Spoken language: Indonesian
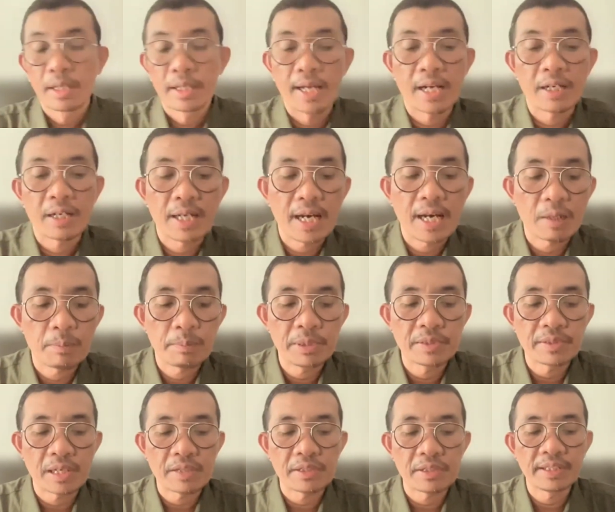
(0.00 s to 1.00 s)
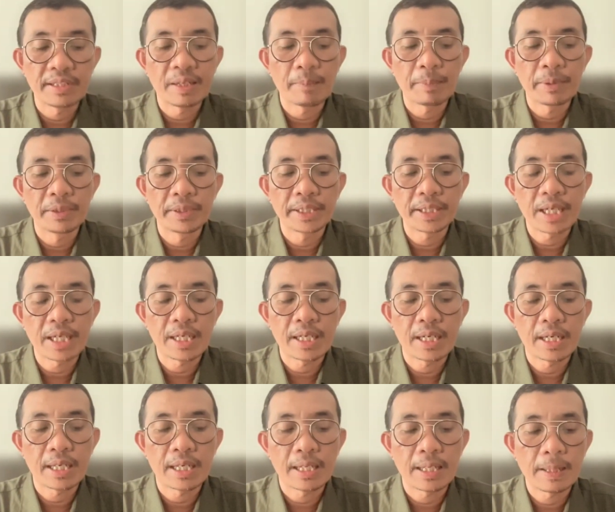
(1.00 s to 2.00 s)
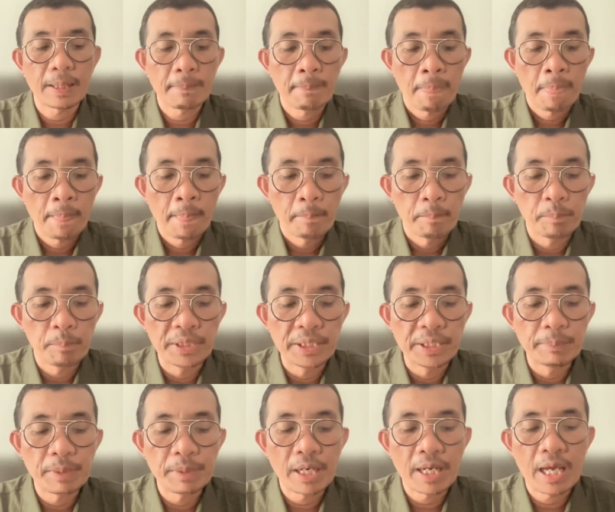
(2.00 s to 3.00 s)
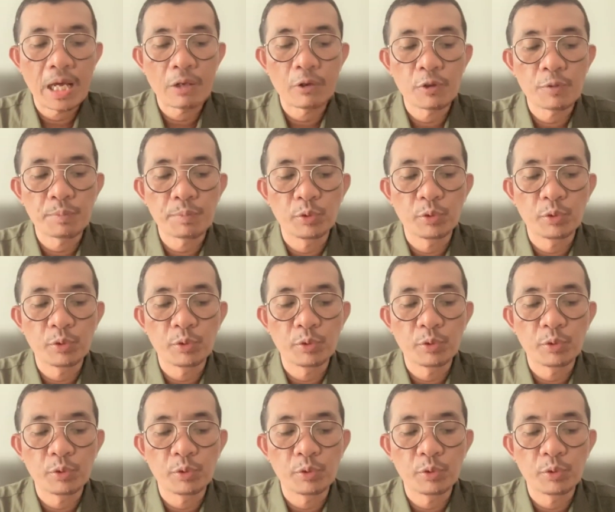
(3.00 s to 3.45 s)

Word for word: nah administrasi ini yang penting adalah minimal harus